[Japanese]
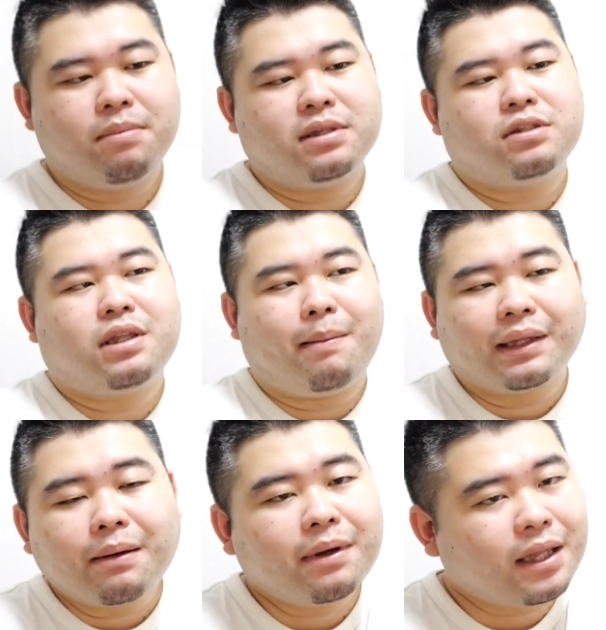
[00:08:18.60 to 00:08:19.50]
まあ、たま
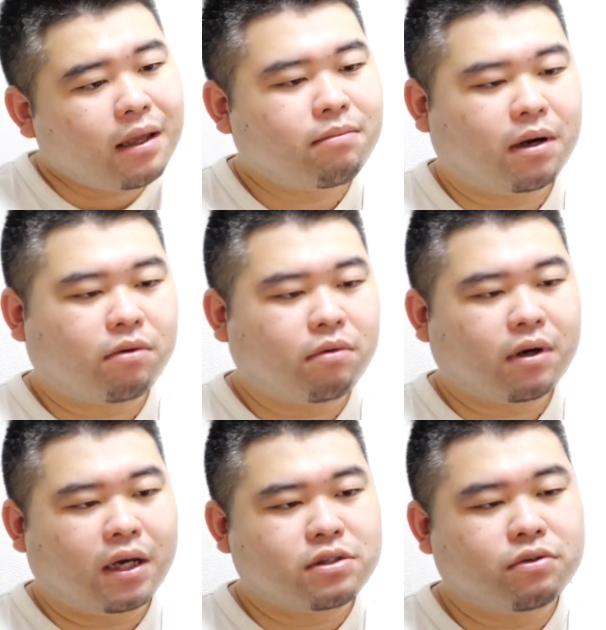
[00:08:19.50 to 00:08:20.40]
たまね、まあ今
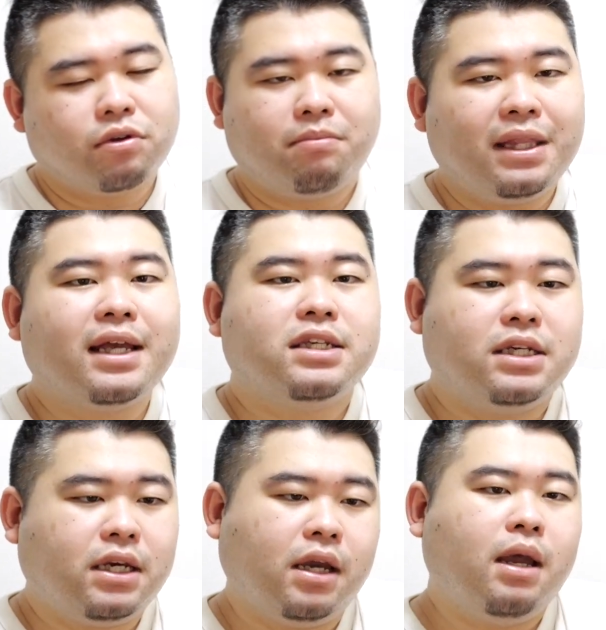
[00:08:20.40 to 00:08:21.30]
回そういうのを見た
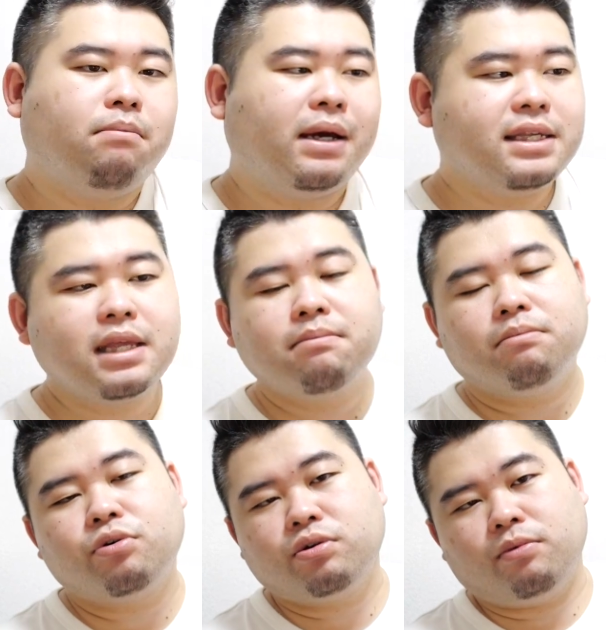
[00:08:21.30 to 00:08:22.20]
し、まあ以前
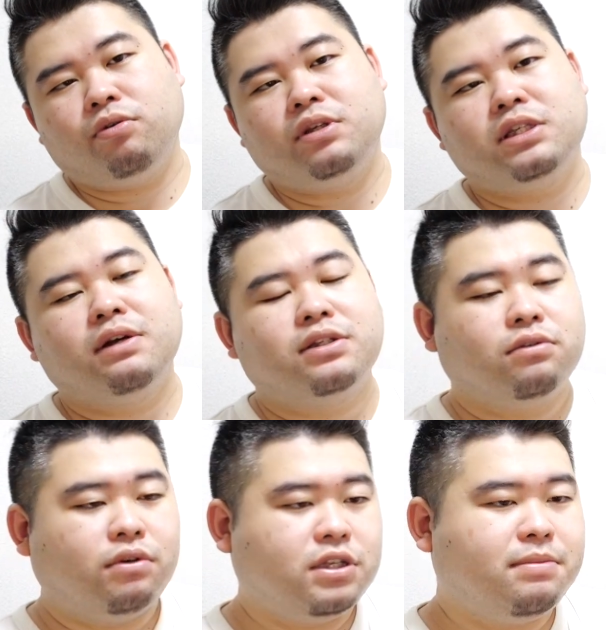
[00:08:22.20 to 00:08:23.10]
僕も実はそ
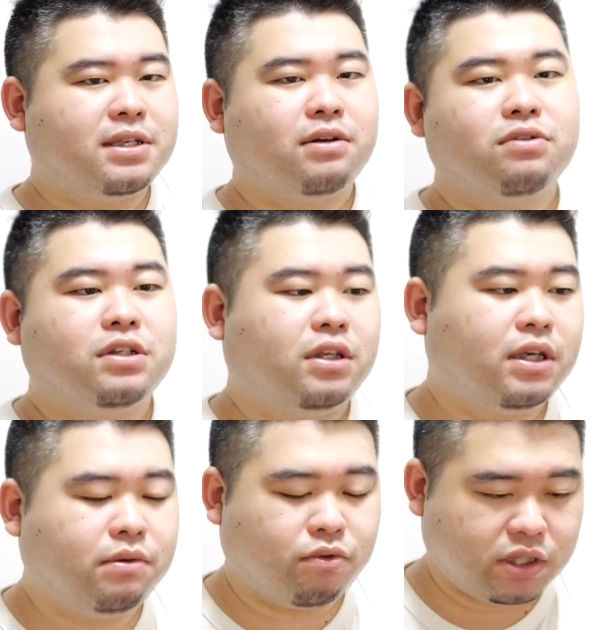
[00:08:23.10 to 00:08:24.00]
の泉佐野市に
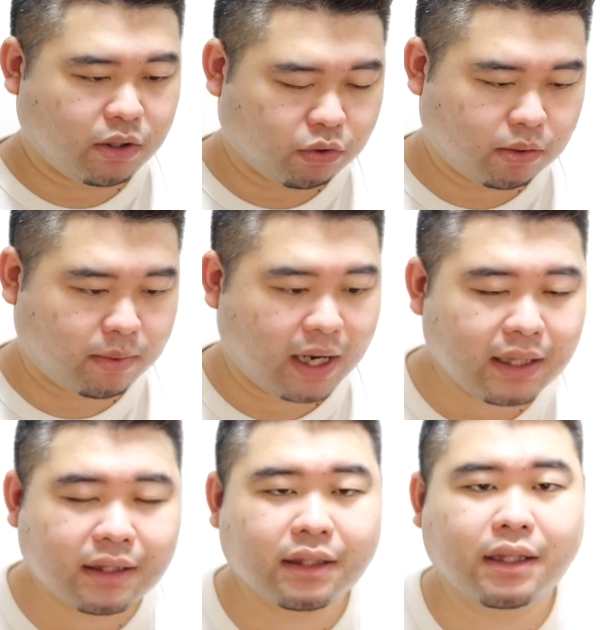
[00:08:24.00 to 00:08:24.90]
寄付をしたことも
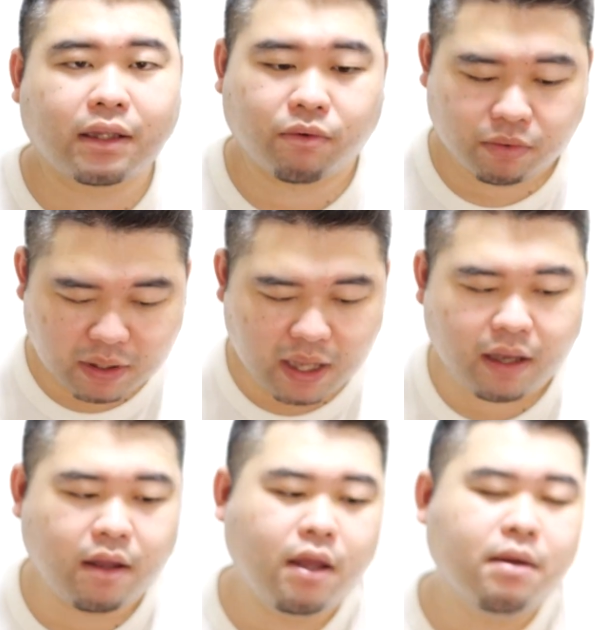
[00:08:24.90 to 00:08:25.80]
あったの
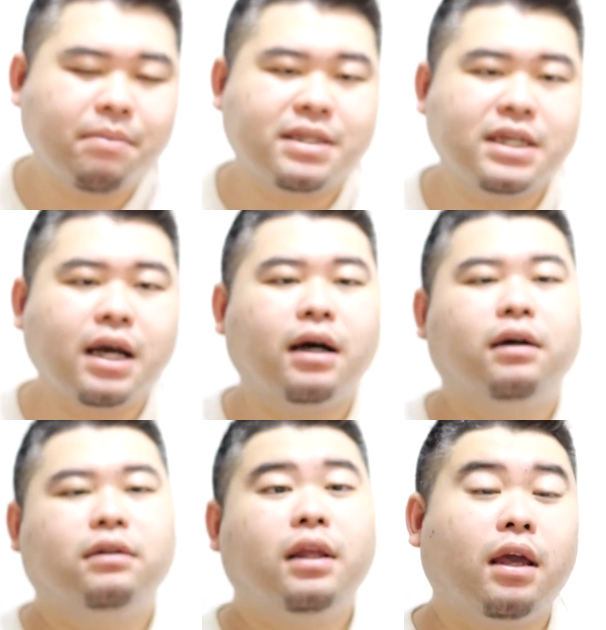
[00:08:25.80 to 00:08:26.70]
で、まあ
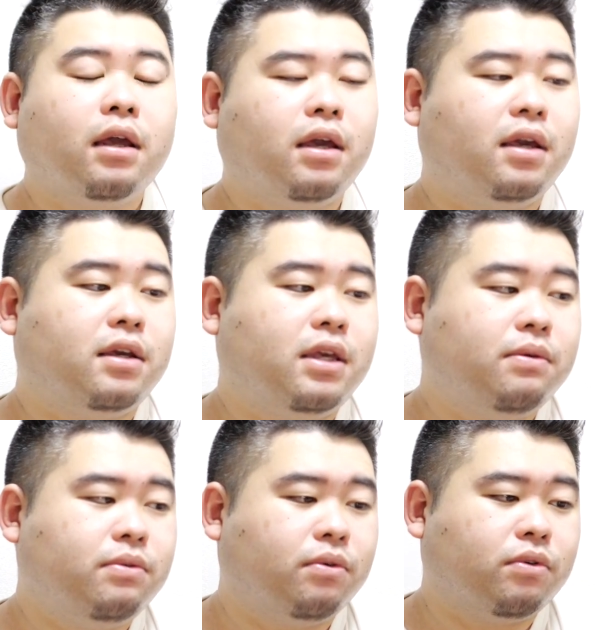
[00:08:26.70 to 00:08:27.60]
じゃあね、えー、寄
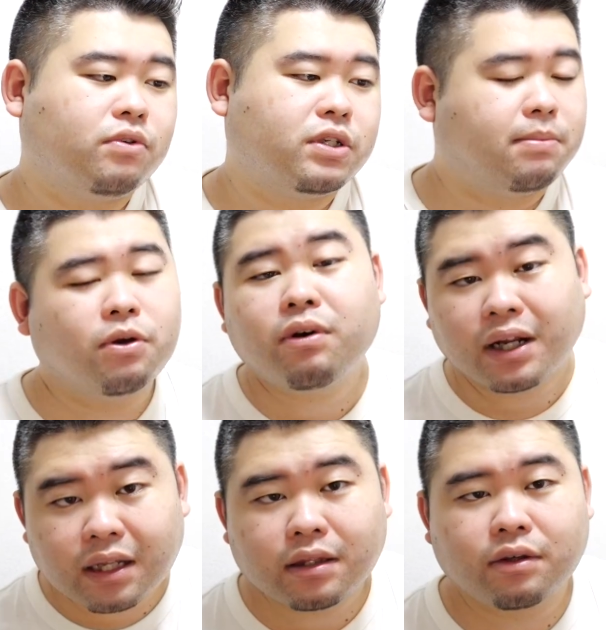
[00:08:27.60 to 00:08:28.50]
付をしてみよう
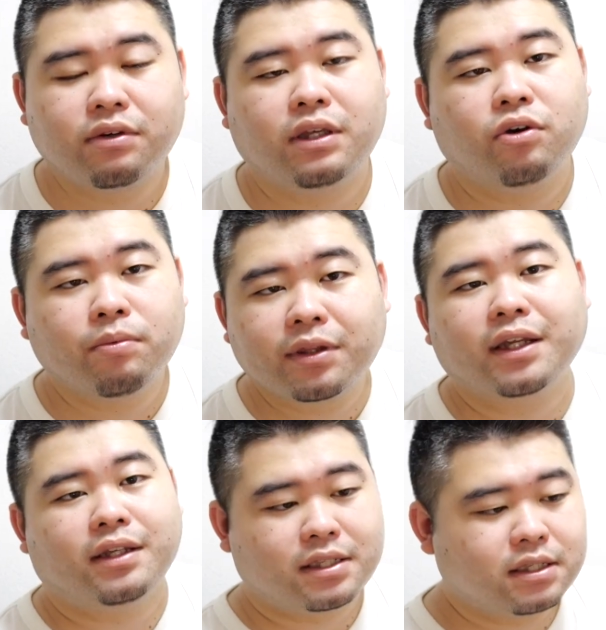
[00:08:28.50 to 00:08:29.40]
かなっていうふうに思っ
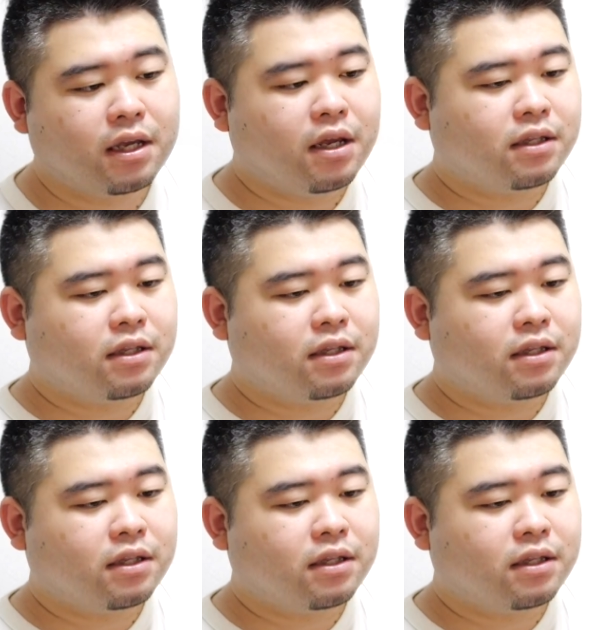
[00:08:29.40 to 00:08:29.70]
たんです。